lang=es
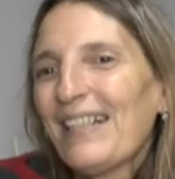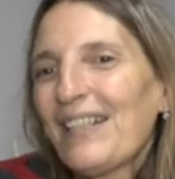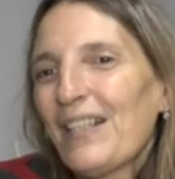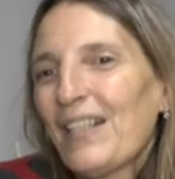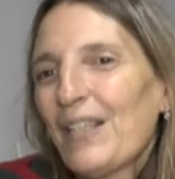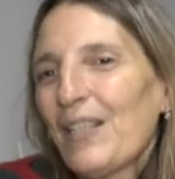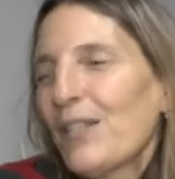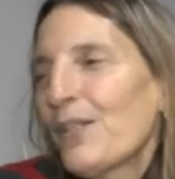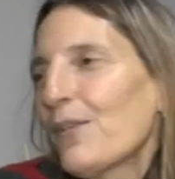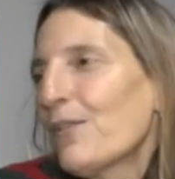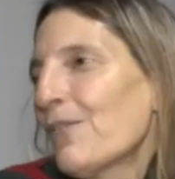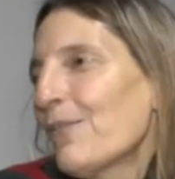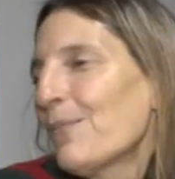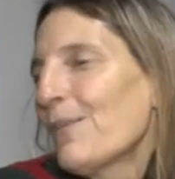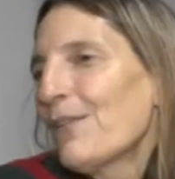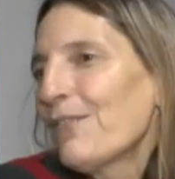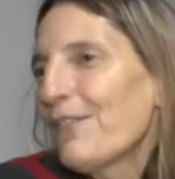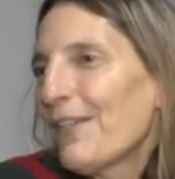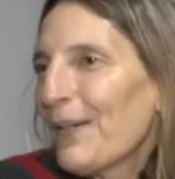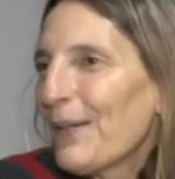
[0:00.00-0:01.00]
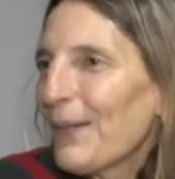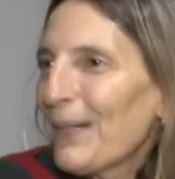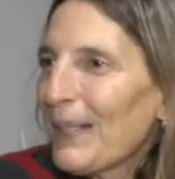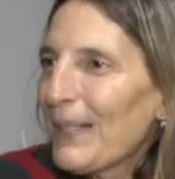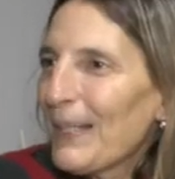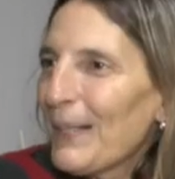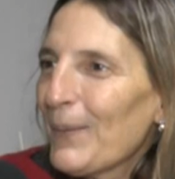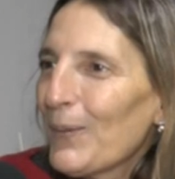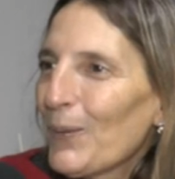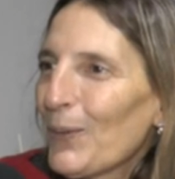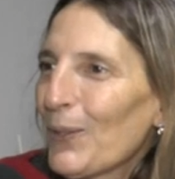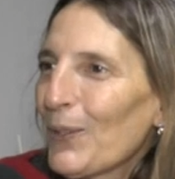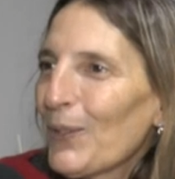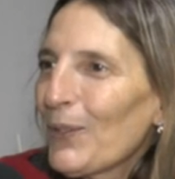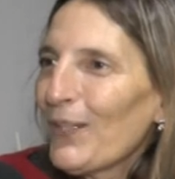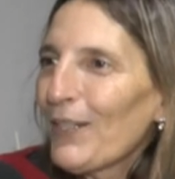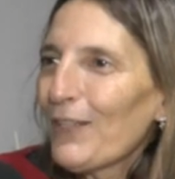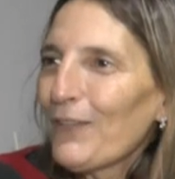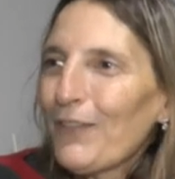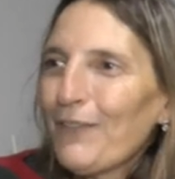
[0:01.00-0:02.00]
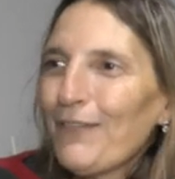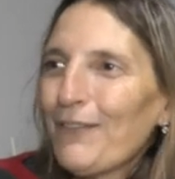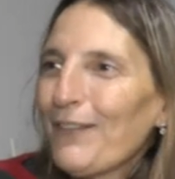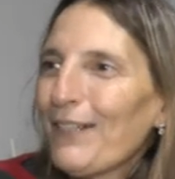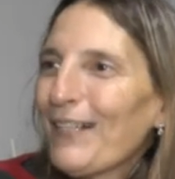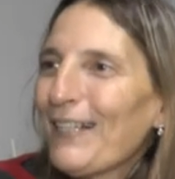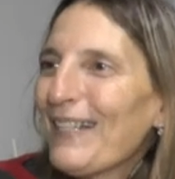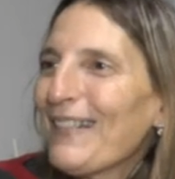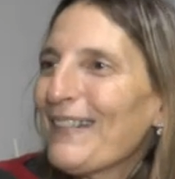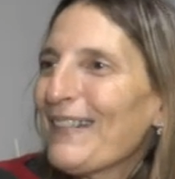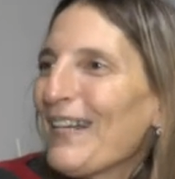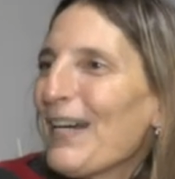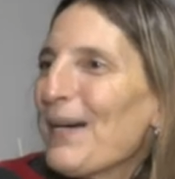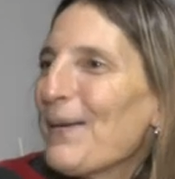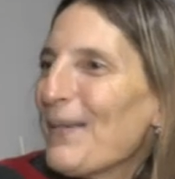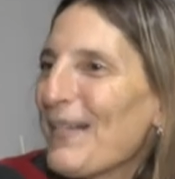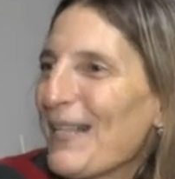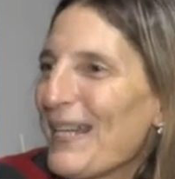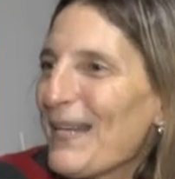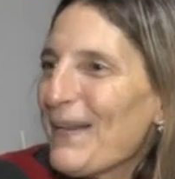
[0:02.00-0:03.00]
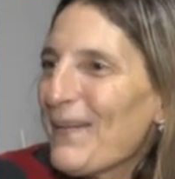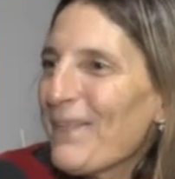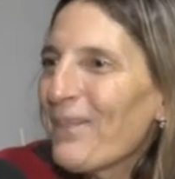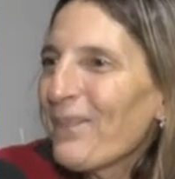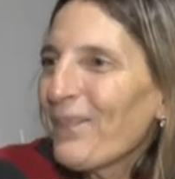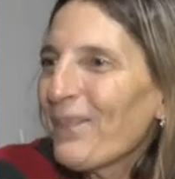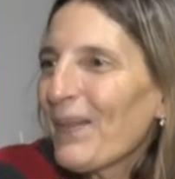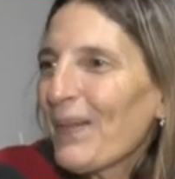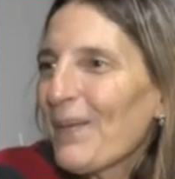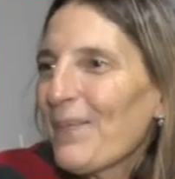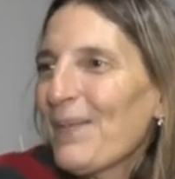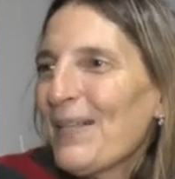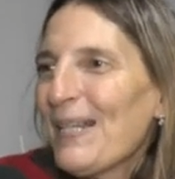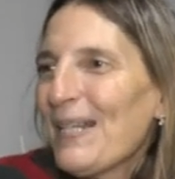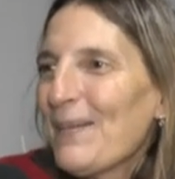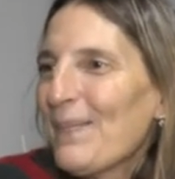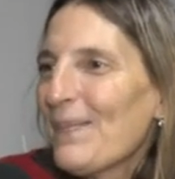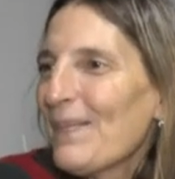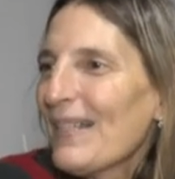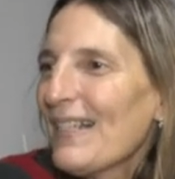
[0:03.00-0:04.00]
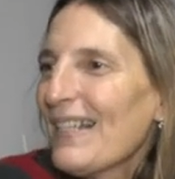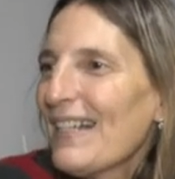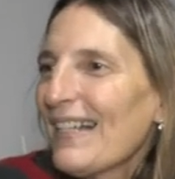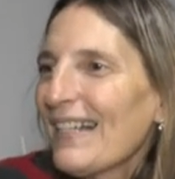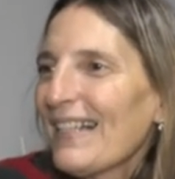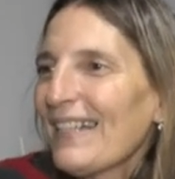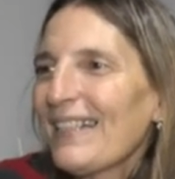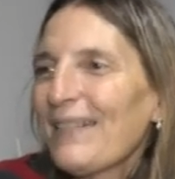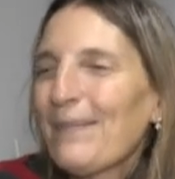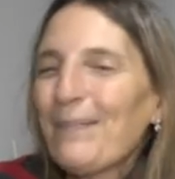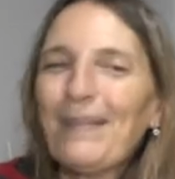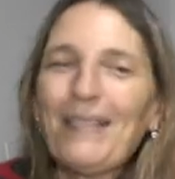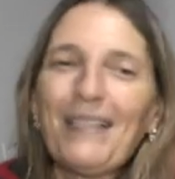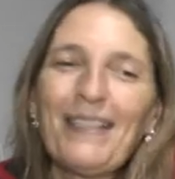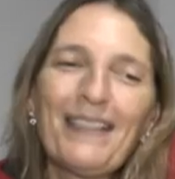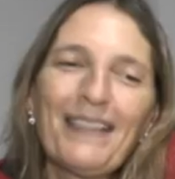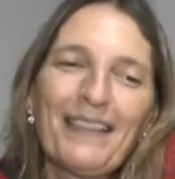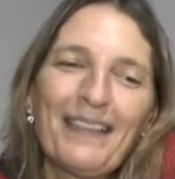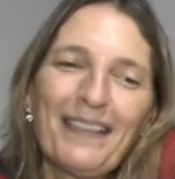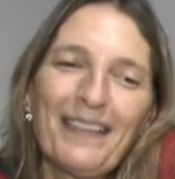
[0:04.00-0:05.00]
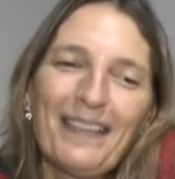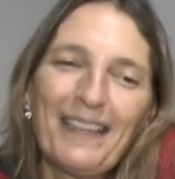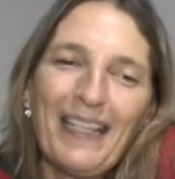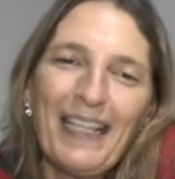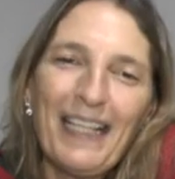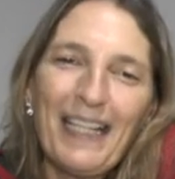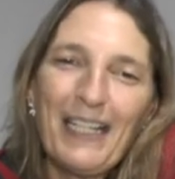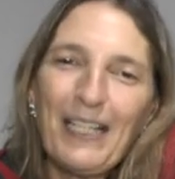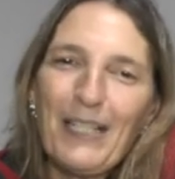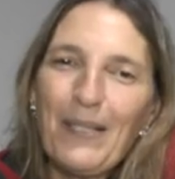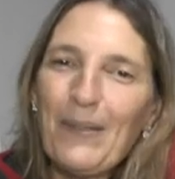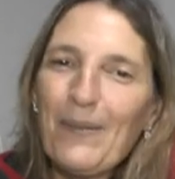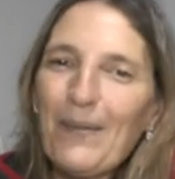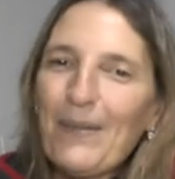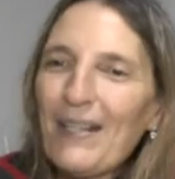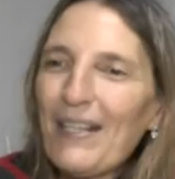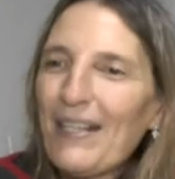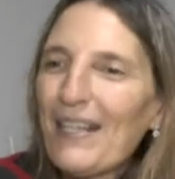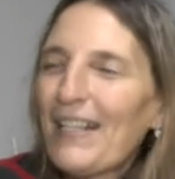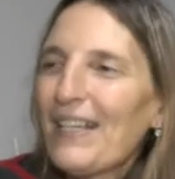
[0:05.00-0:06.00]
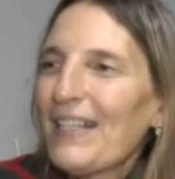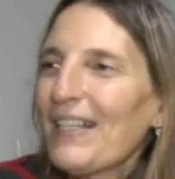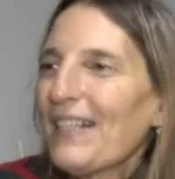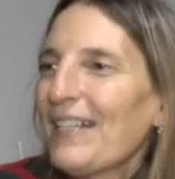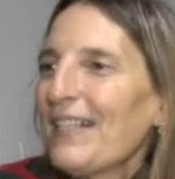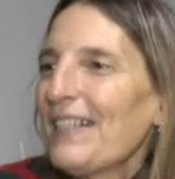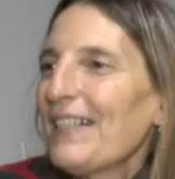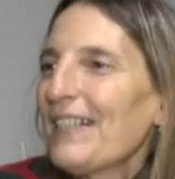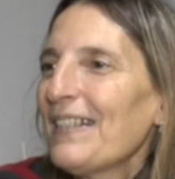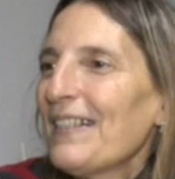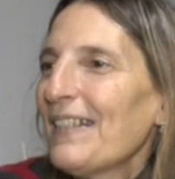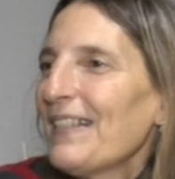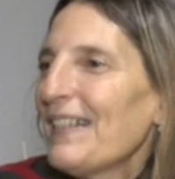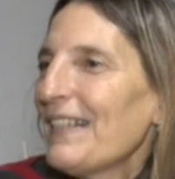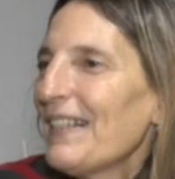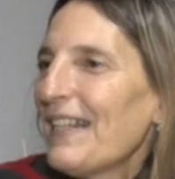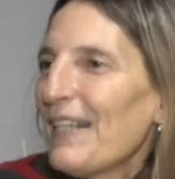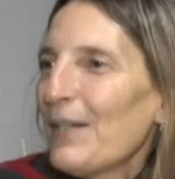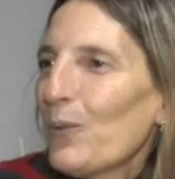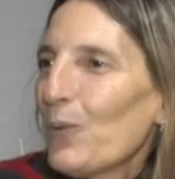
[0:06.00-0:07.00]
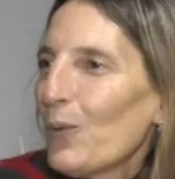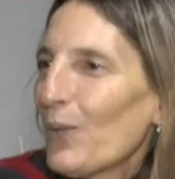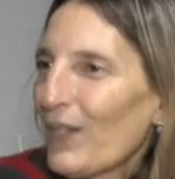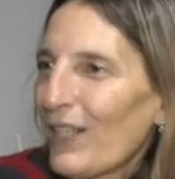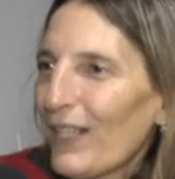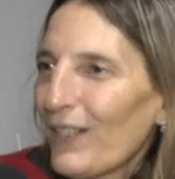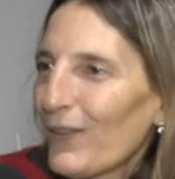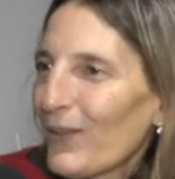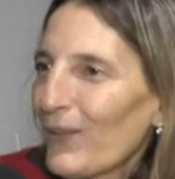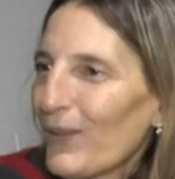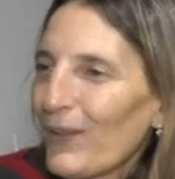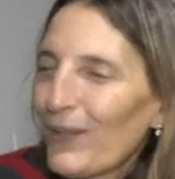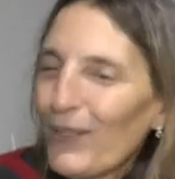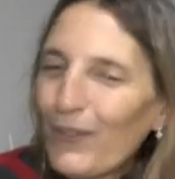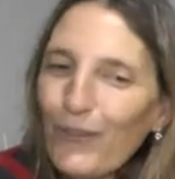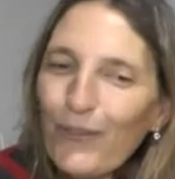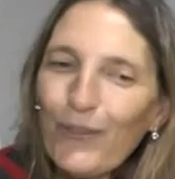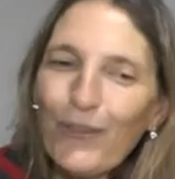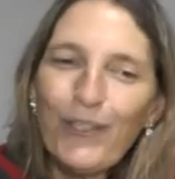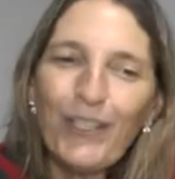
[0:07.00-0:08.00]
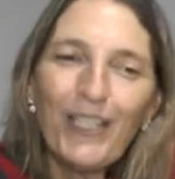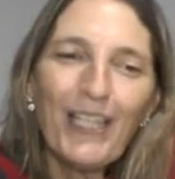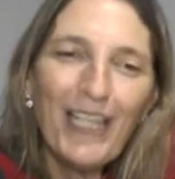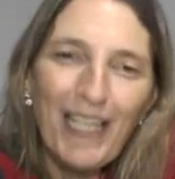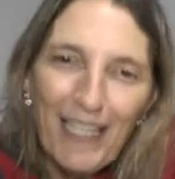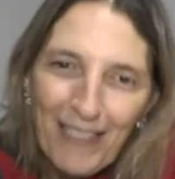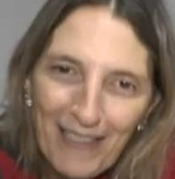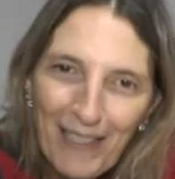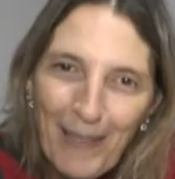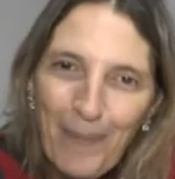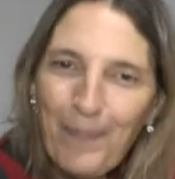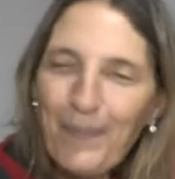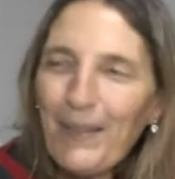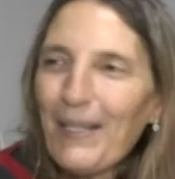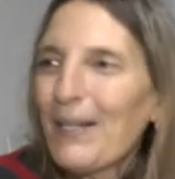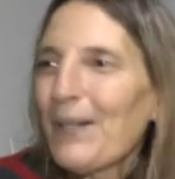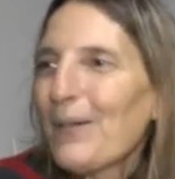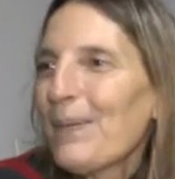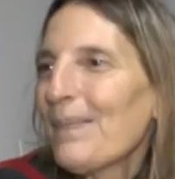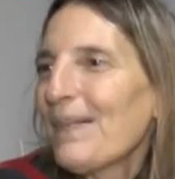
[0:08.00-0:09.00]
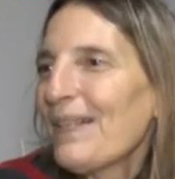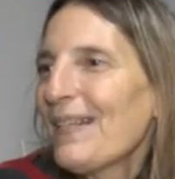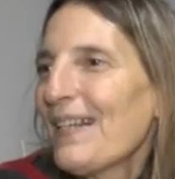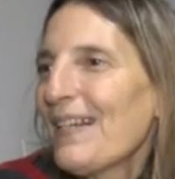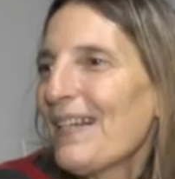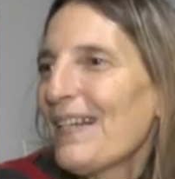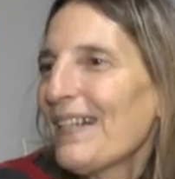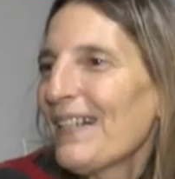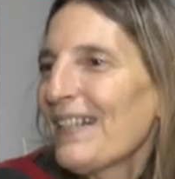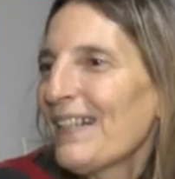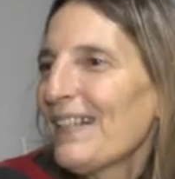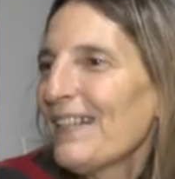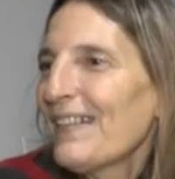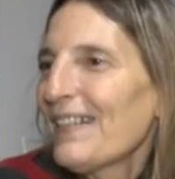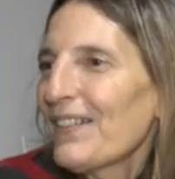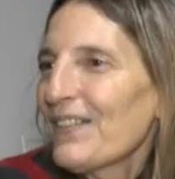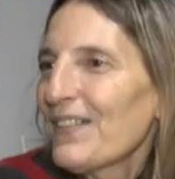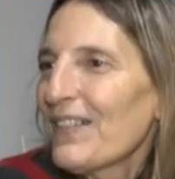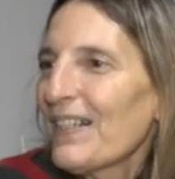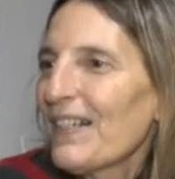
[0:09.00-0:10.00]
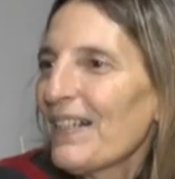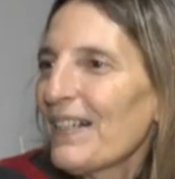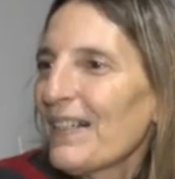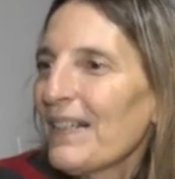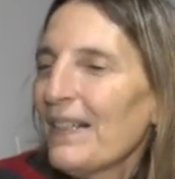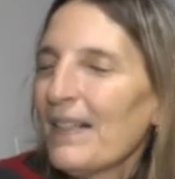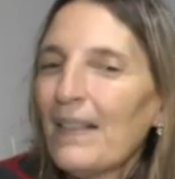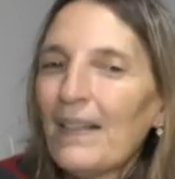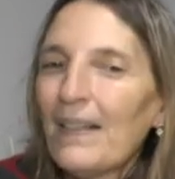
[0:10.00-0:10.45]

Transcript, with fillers: y me fui a correr de gusto, que eso fue gracias a Belén, Belén Vila, que también escribe y, le gusta todo esto y es también compañera acá del taller.